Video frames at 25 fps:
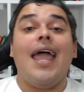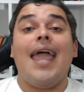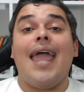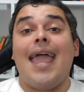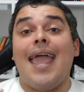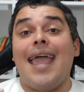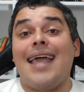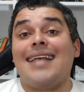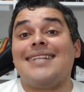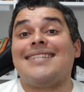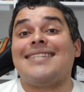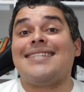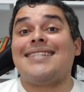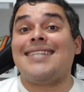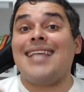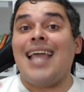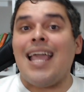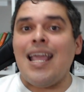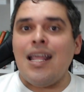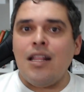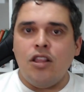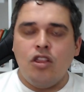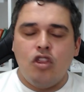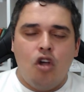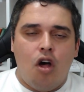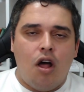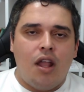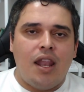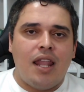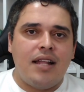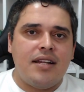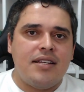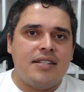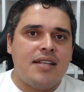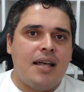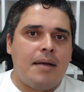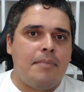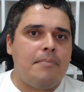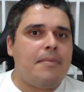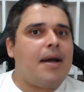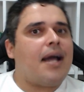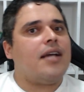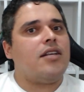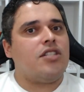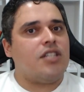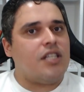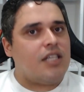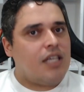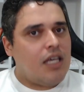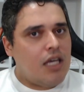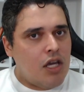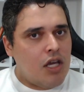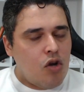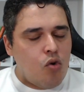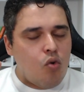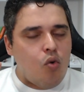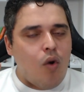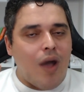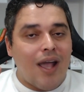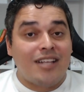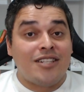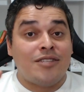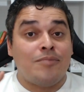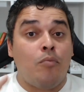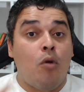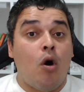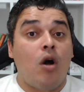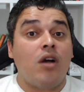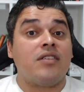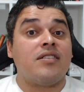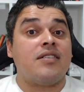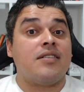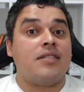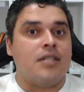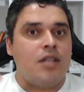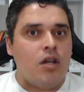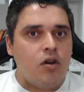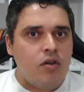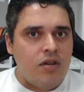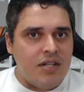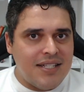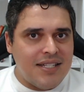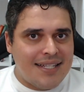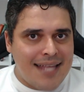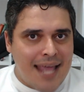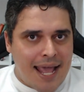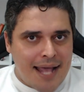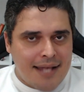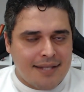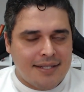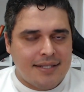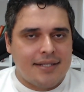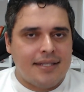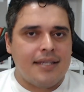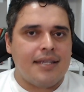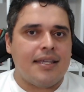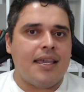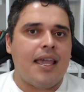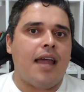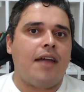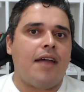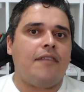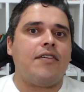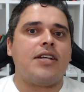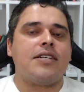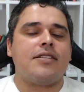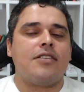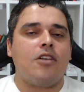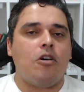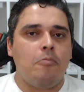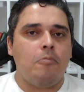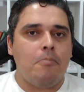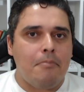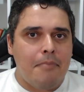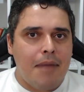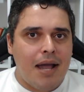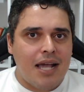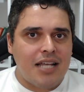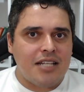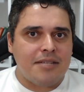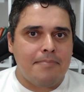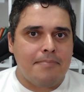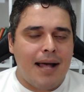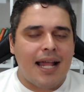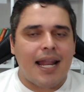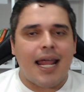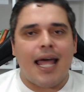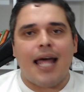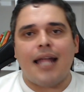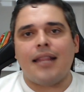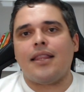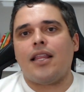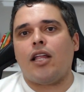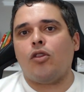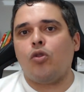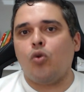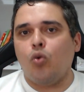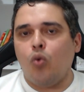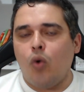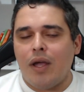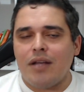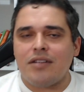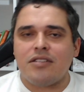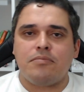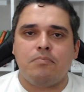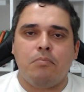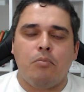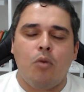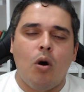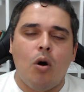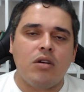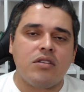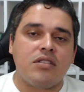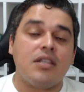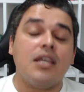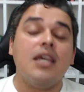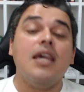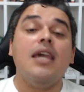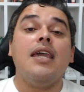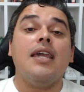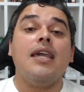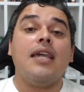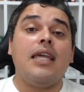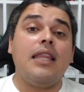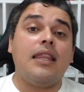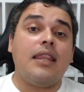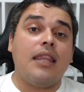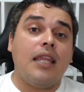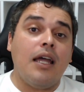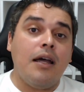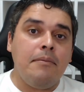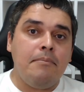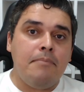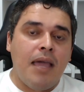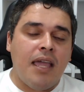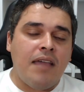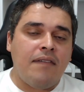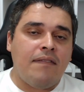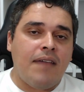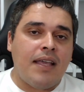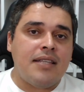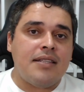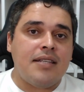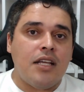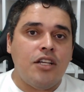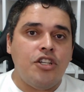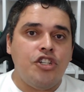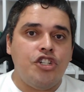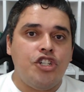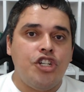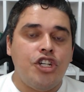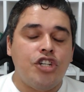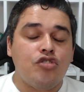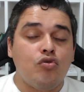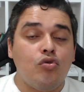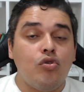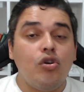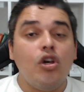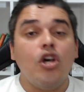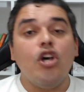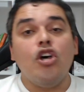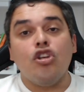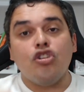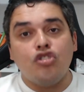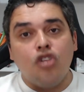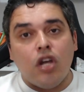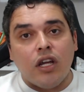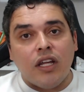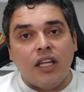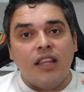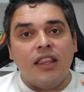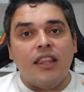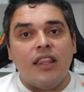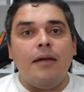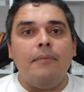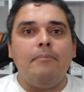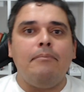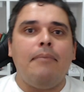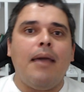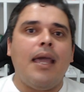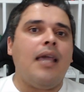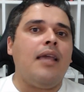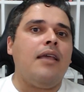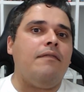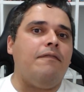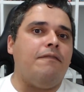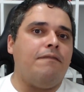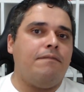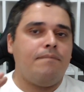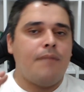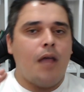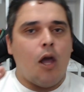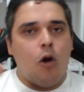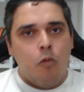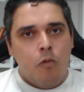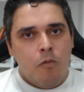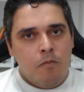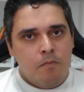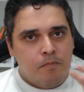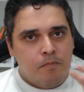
é 100 dólares a mais que o Xbox Series S, que é a versão mais barata do Xbox, que também vem sem disco, só que também é um